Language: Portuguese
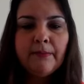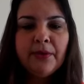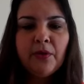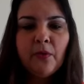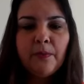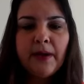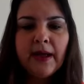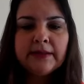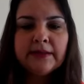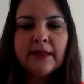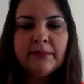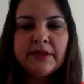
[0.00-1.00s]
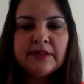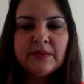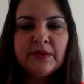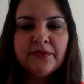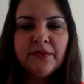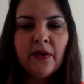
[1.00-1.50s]
preocupada da
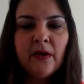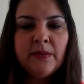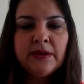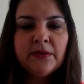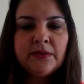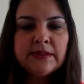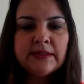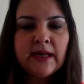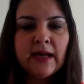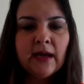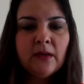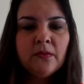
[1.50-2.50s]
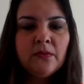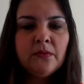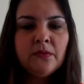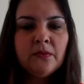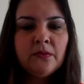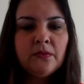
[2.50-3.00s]
mesma forma em dosar
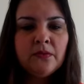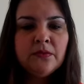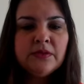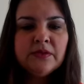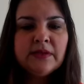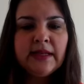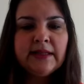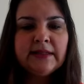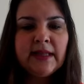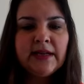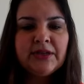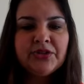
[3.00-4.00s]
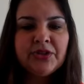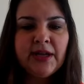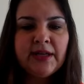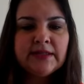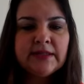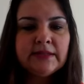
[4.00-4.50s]
o uso da
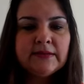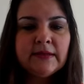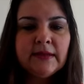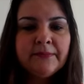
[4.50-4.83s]
inteligência